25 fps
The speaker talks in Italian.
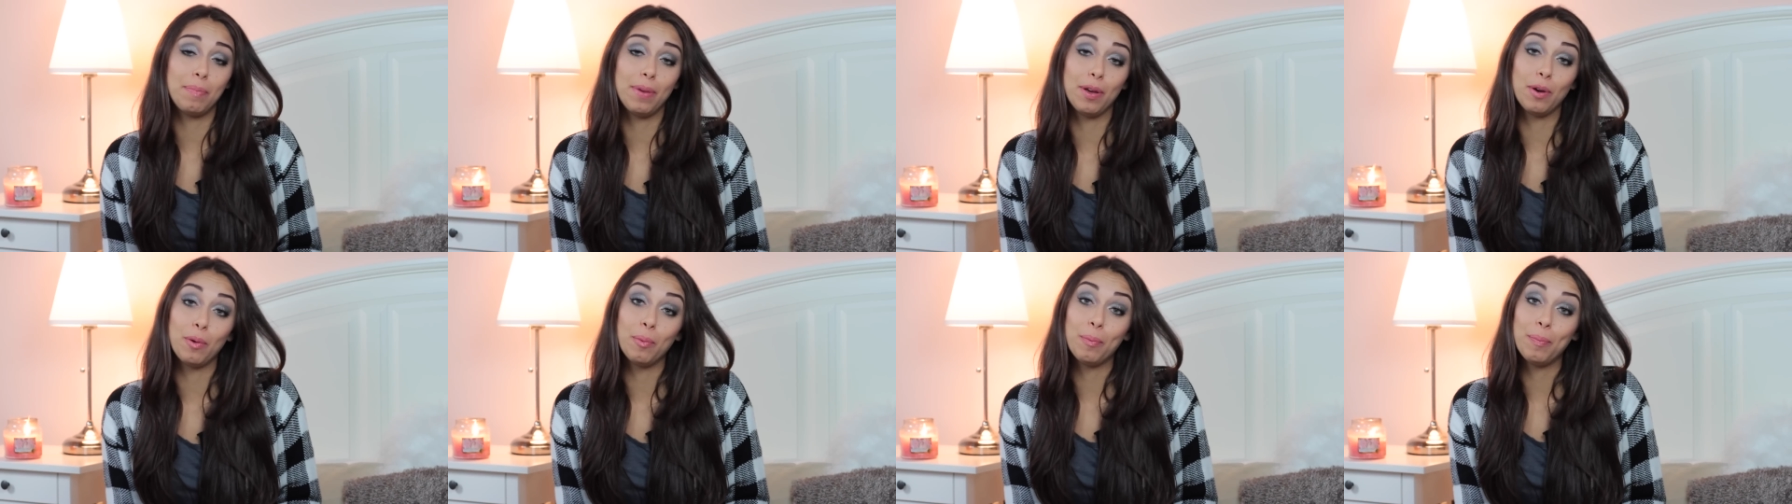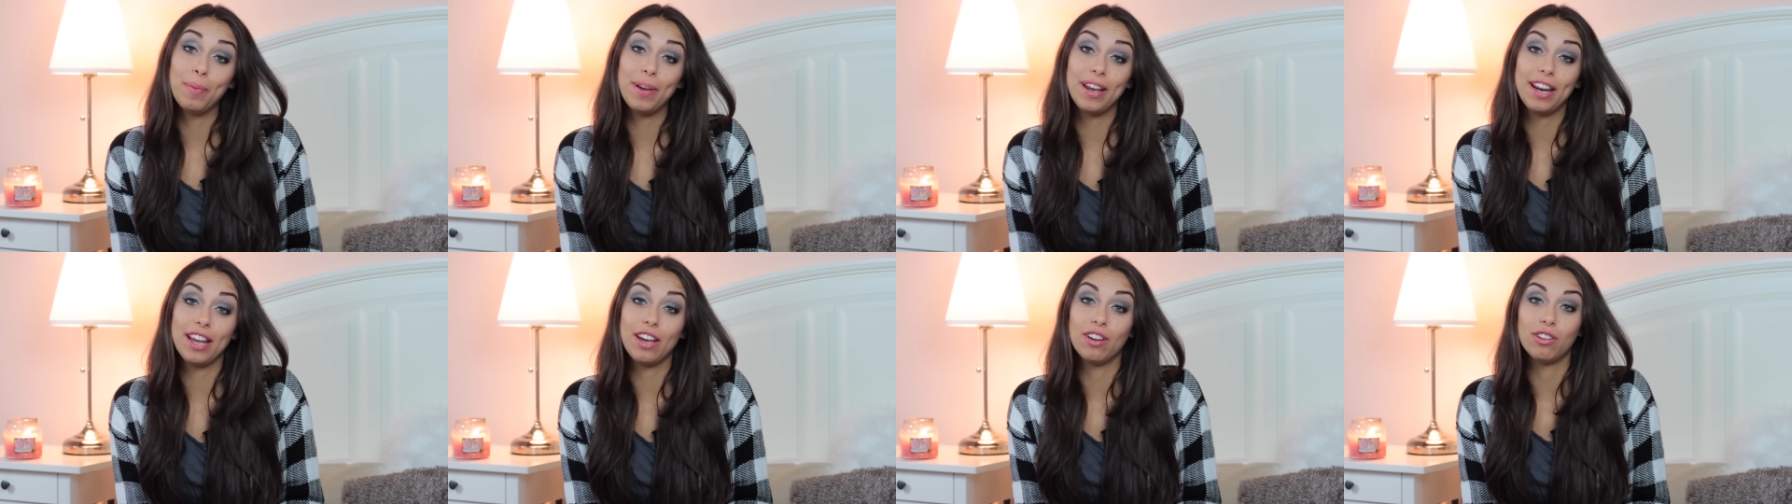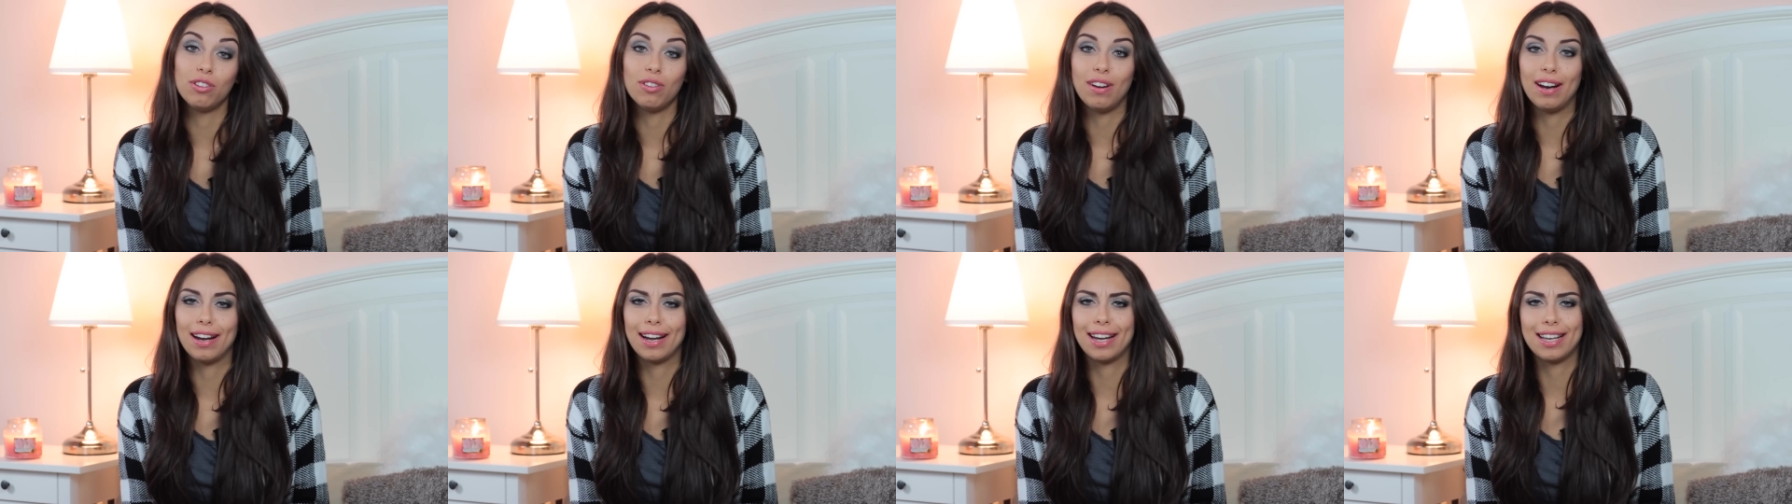per un
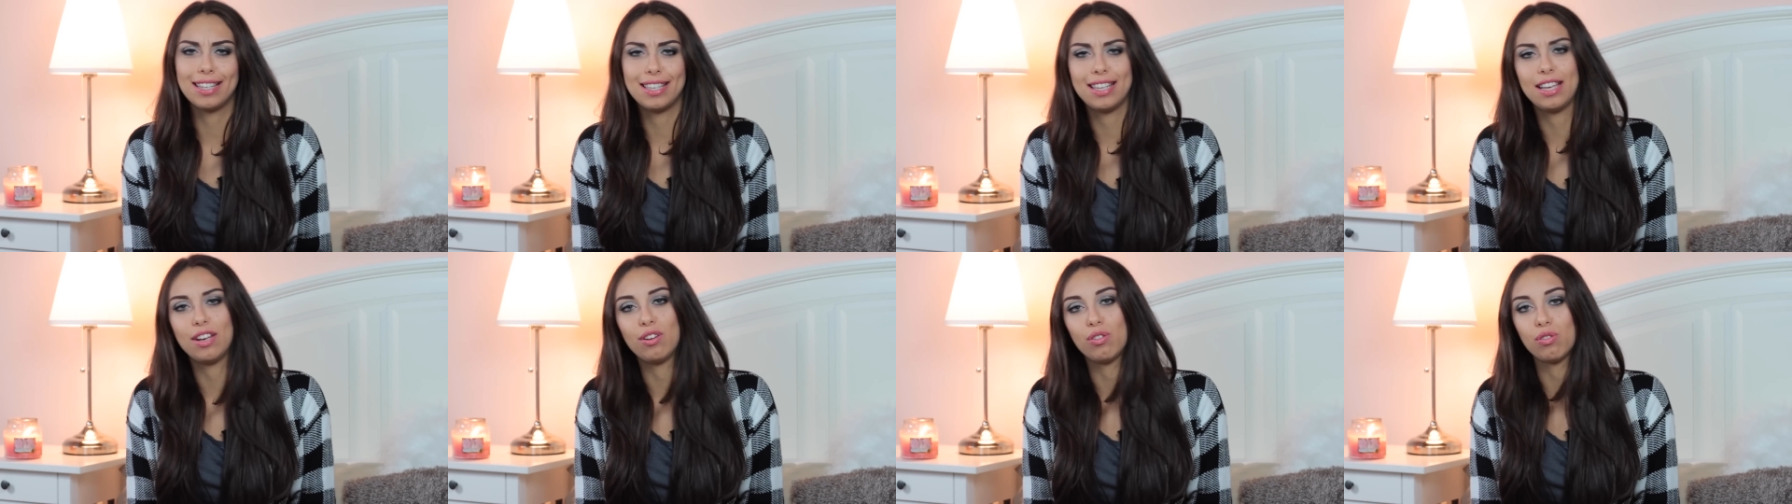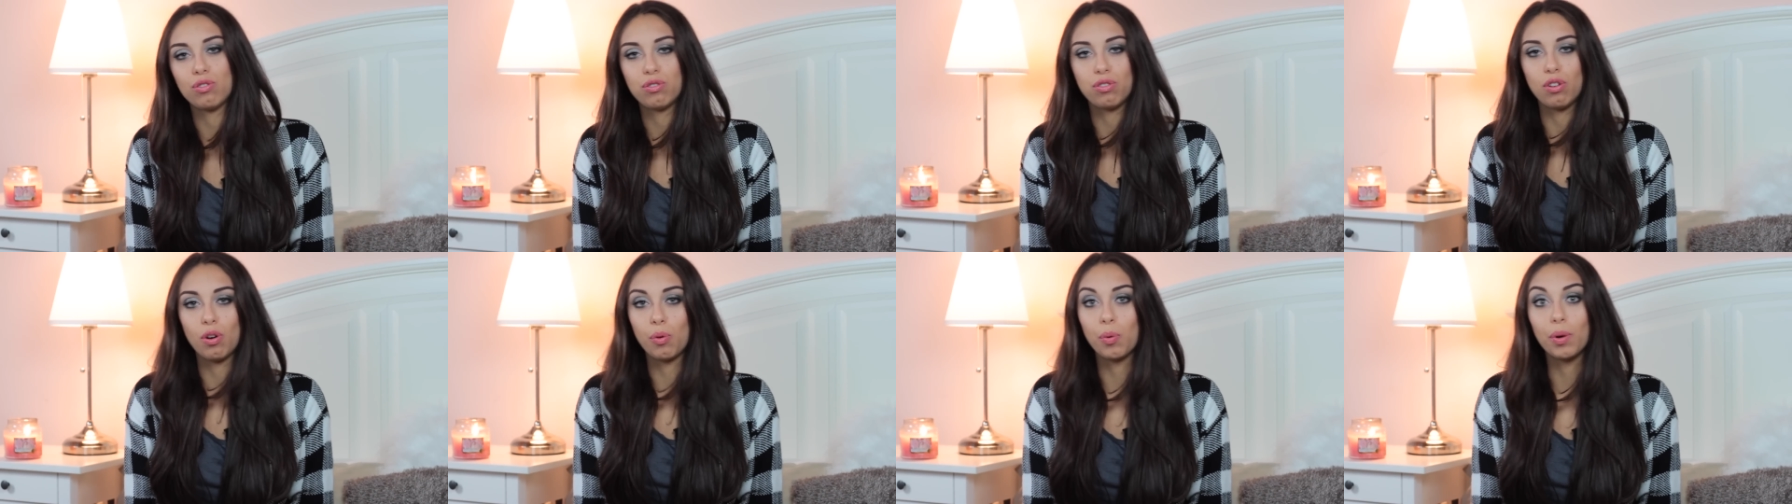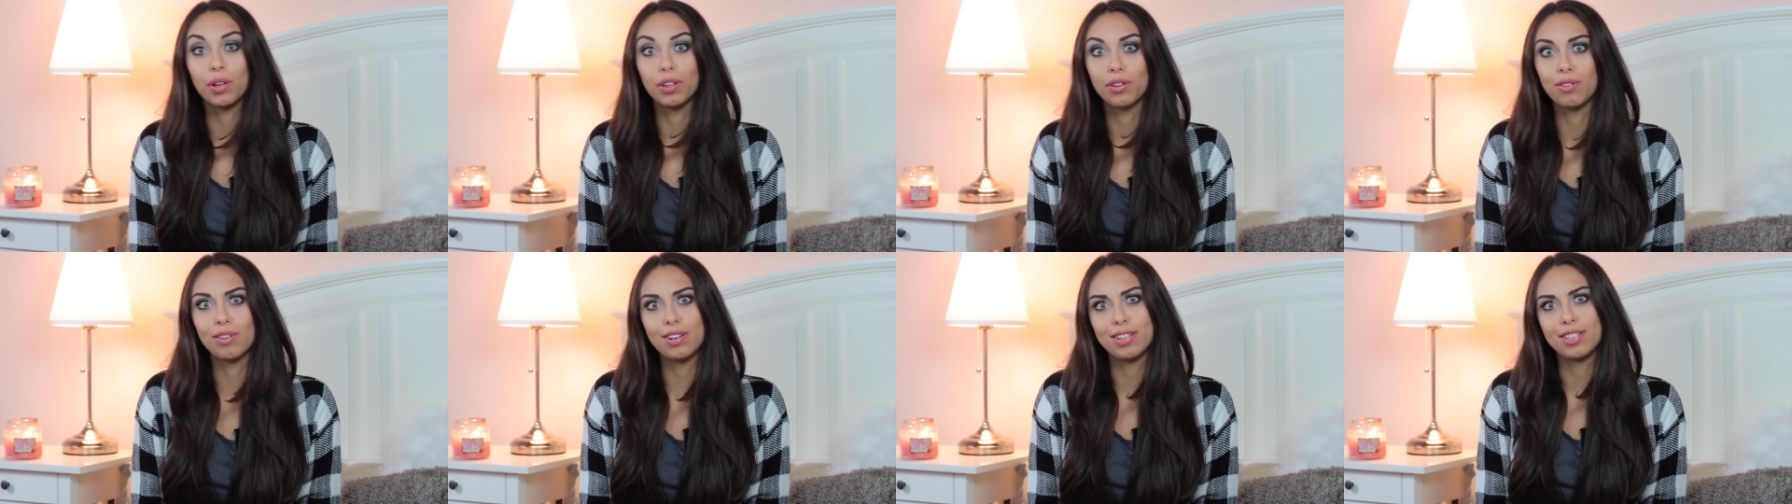periodo anche se non so
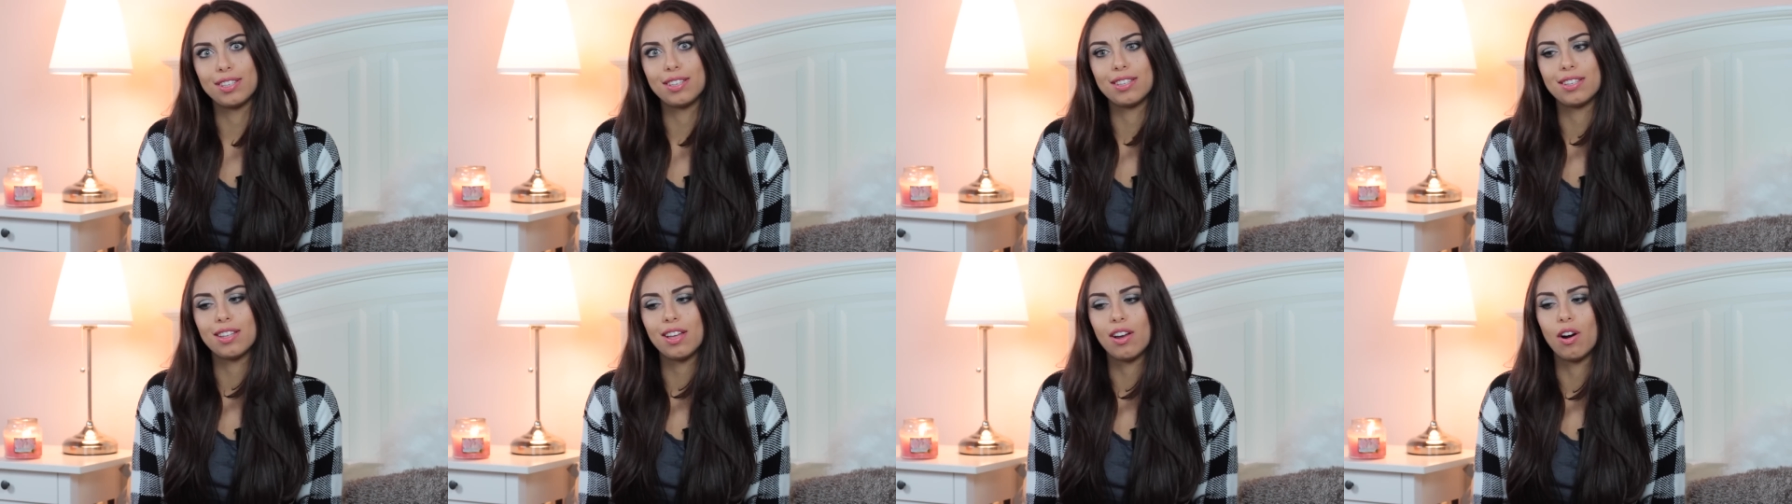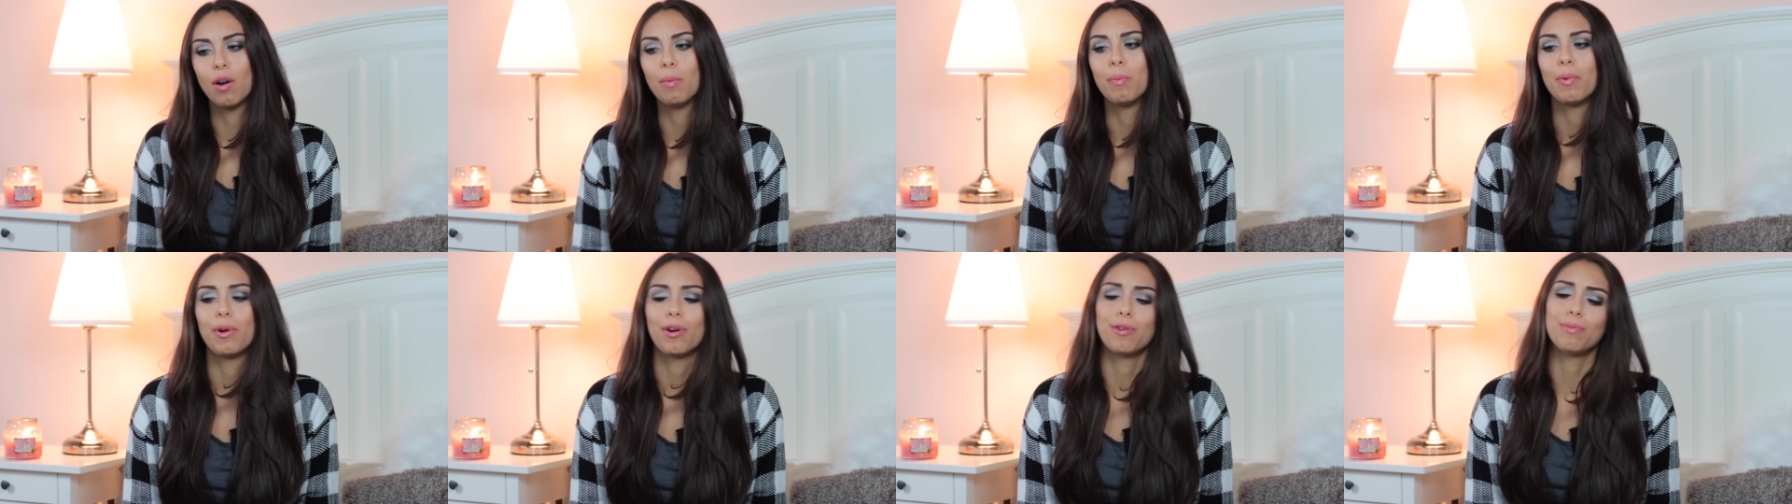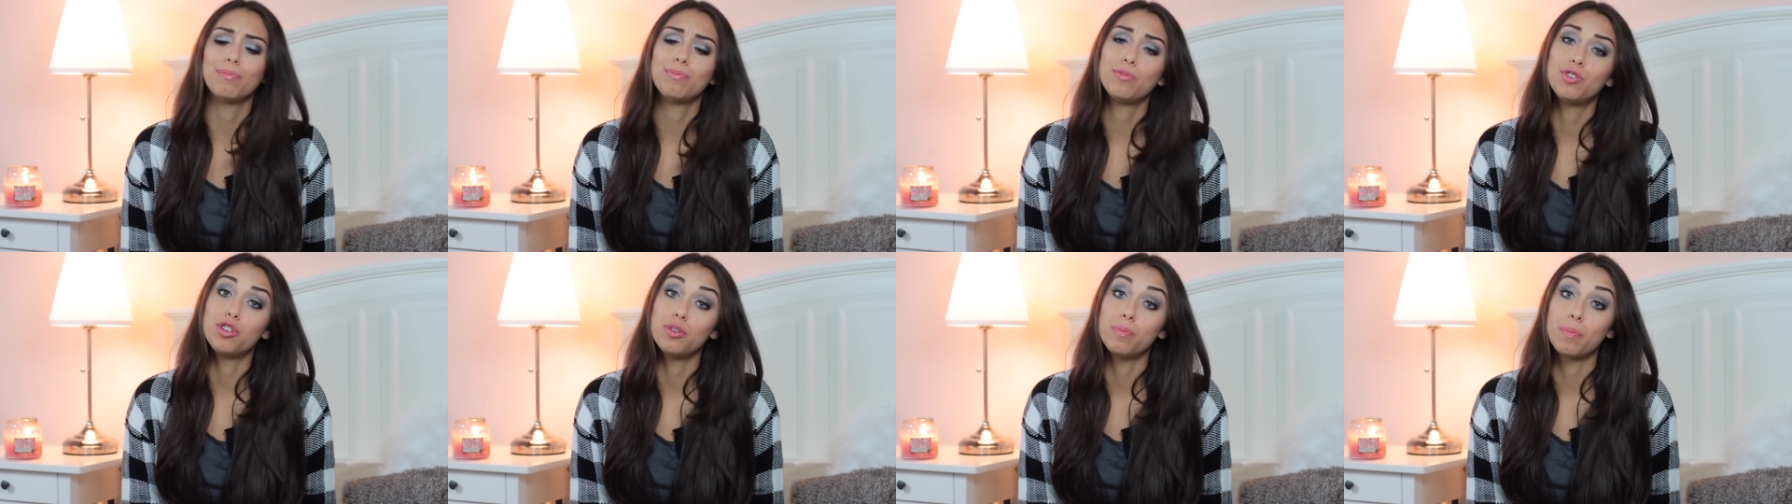quanto resisterò
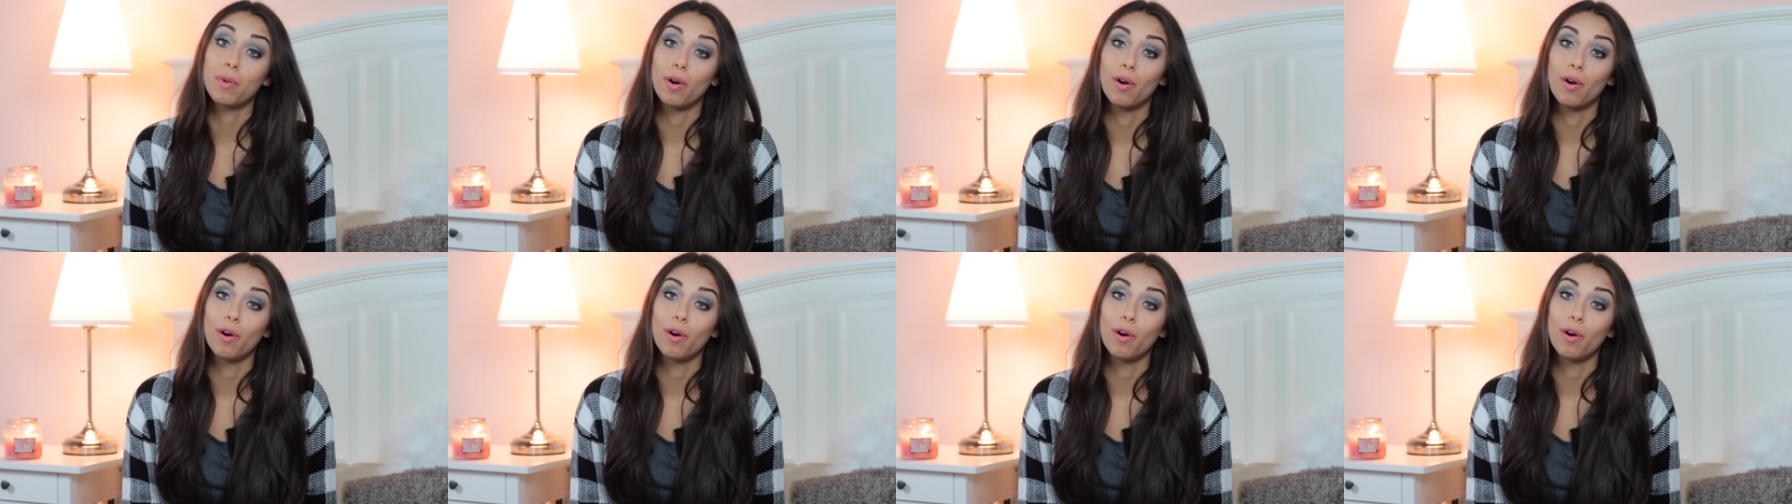però ci